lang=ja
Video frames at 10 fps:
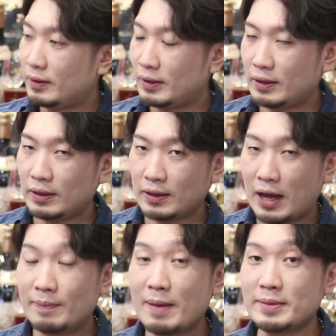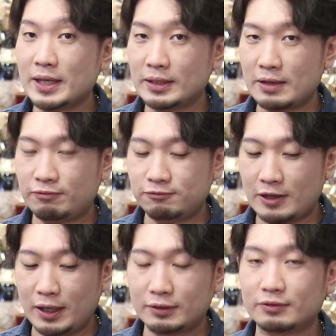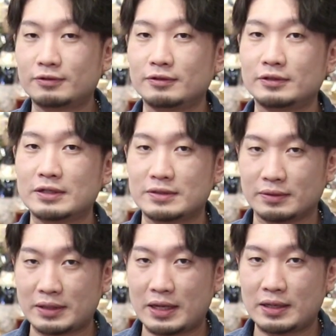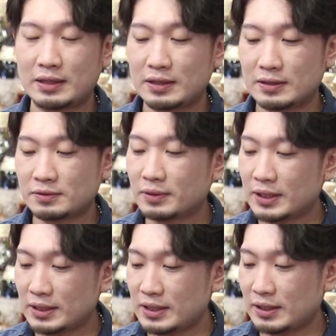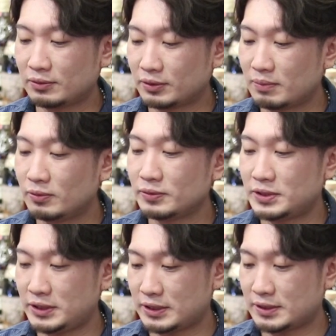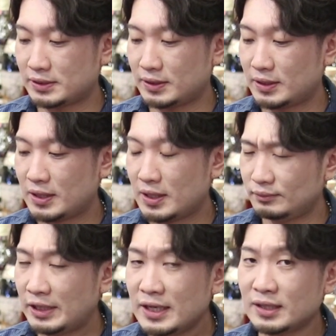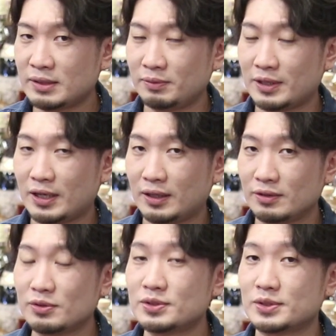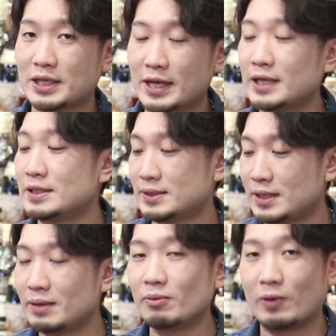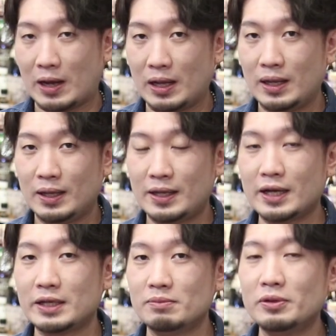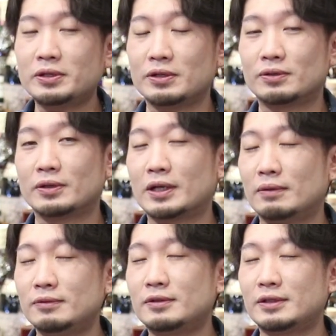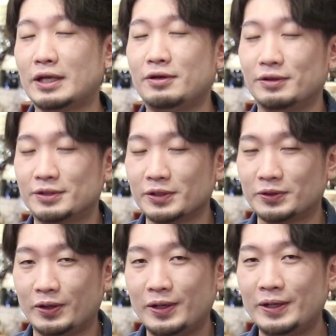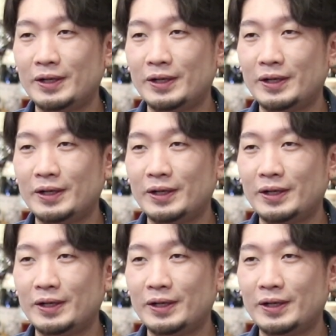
えー、甘みがね、ふわーっとくるんですよね。それがね、とても美味しいです。ネガティブな要素じゃないですね、芋が。なんか芋っていうとなんか「う」っていうちょっと